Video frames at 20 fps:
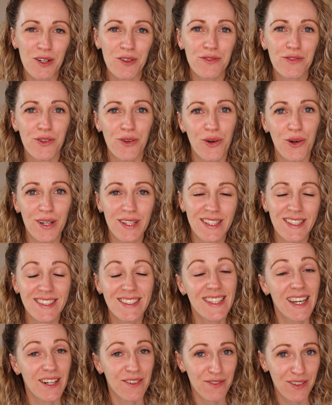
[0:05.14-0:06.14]
drauf. Heute
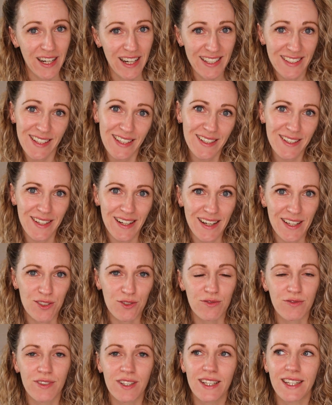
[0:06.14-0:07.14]
ist Karfreitag,
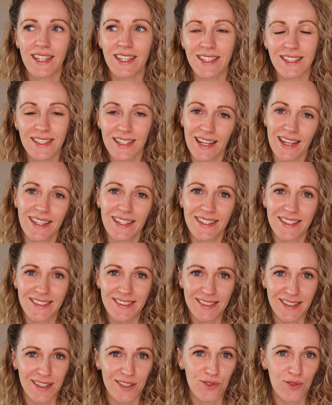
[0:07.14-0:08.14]
also wir gehen gleich
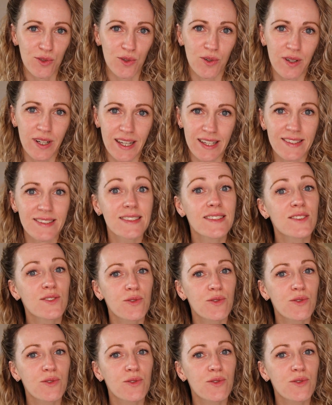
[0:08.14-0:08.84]
ins Restaurant essen,